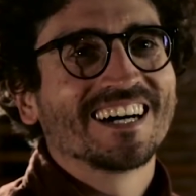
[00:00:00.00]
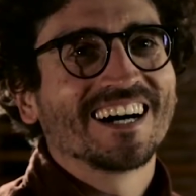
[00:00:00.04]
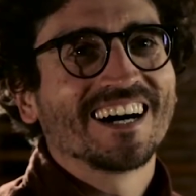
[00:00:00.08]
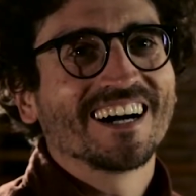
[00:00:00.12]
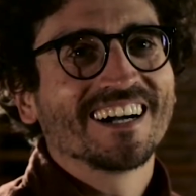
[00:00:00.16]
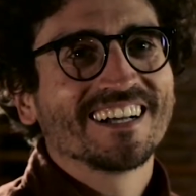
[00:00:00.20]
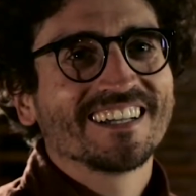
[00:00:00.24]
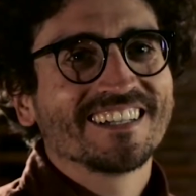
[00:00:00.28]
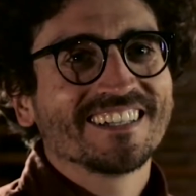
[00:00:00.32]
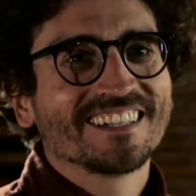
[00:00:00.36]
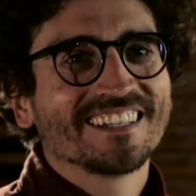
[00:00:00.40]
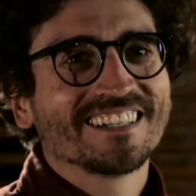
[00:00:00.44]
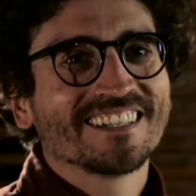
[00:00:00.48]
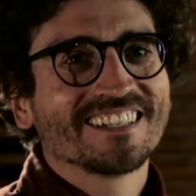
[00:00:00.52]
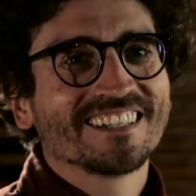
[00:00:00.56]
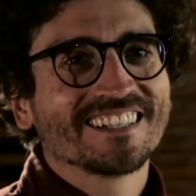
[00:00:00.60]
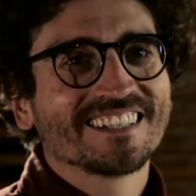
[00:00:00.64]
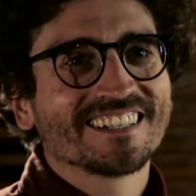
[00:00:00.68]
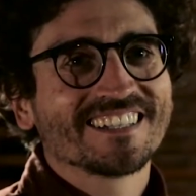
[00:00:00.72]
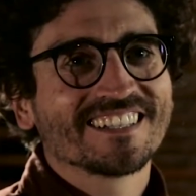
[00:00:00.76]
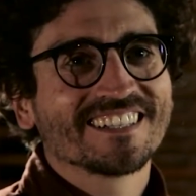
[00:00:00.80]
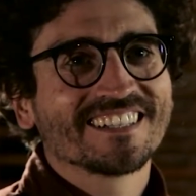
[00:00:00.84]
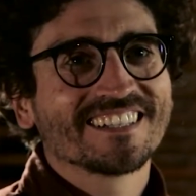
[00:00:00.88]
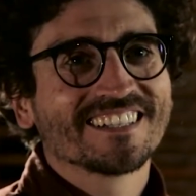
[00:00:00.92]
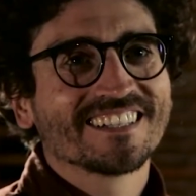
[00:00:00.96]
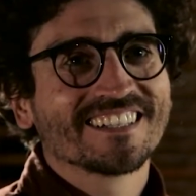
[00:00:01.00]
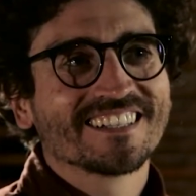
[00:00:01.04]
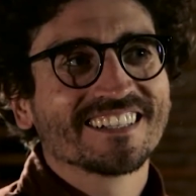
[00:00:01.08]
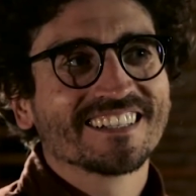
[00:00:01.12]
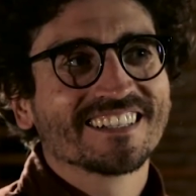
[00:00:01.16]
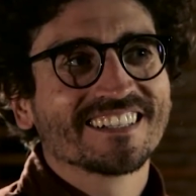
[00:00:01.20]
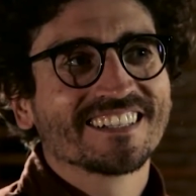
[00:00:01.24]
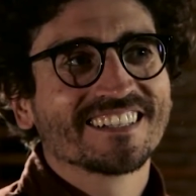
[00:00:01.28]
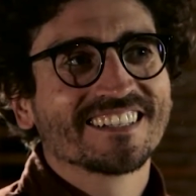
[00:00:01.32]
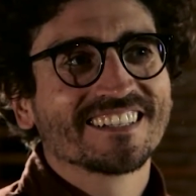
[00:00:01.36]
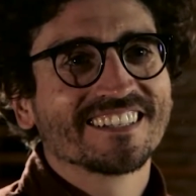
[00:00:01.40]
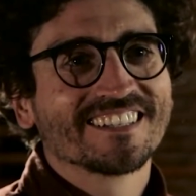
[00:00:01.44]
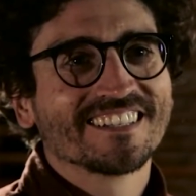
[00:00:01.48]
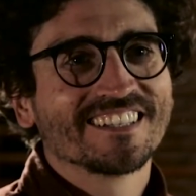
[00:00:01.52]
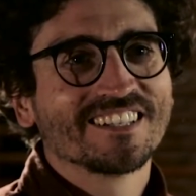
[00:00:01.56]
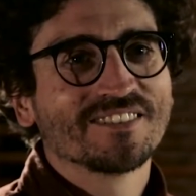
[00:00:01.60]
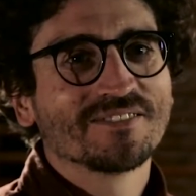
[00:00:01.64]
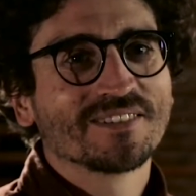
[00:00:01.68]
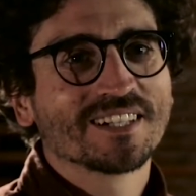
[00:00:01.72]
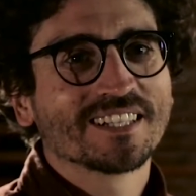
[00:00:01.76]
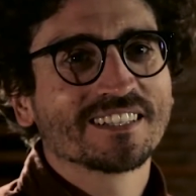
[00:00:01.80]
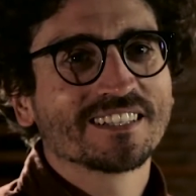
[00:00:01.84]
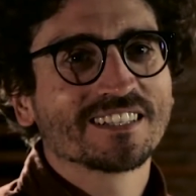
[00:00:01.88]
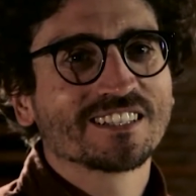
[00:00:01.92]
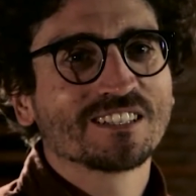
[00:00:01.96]
Hay
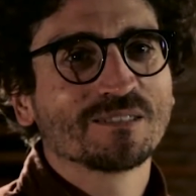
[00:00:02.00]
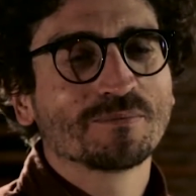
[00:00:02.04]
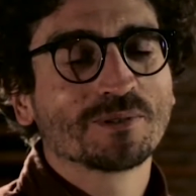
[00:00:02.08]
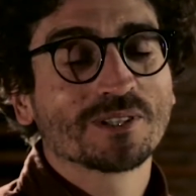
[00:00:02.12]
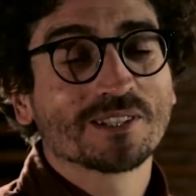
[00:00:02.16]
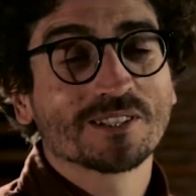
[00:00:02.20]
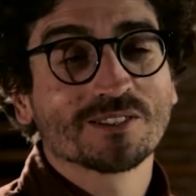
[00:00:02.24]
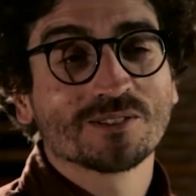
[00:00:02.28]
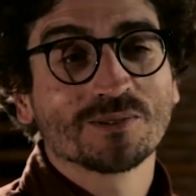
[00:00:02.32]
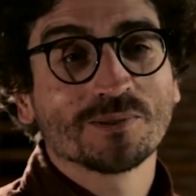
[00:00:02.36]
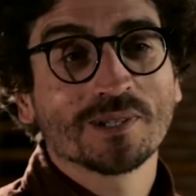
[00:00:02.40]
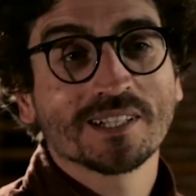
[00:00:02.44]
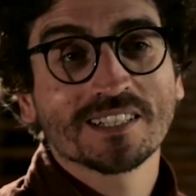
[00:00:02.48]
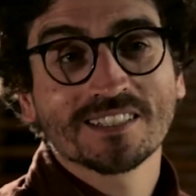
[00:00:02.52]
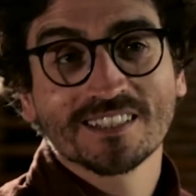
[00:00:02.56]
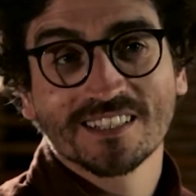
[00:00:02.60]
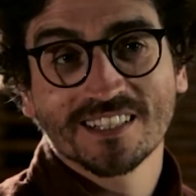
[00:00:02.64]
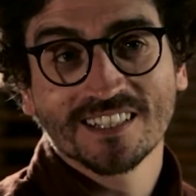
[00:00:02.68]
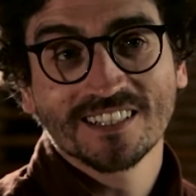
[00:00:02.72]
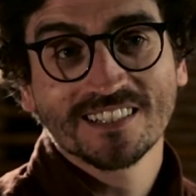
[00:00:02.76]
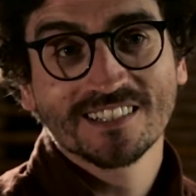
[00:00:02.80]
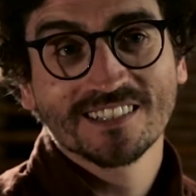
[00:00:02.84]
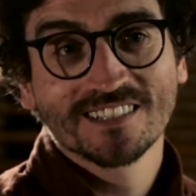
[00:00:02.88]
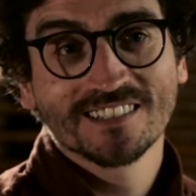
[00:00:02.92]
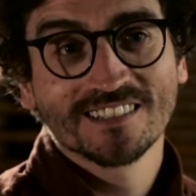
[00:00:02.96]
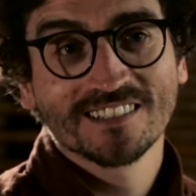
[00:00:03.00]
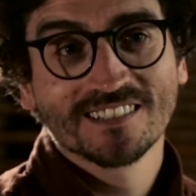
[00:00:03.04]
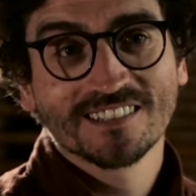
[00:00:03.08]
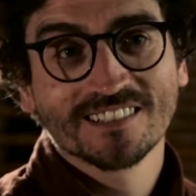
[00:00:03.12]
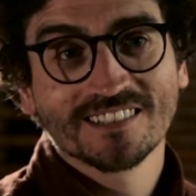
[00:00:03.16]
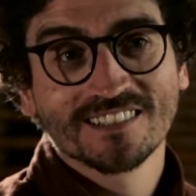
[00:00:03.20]
diferentes tipos de subastas,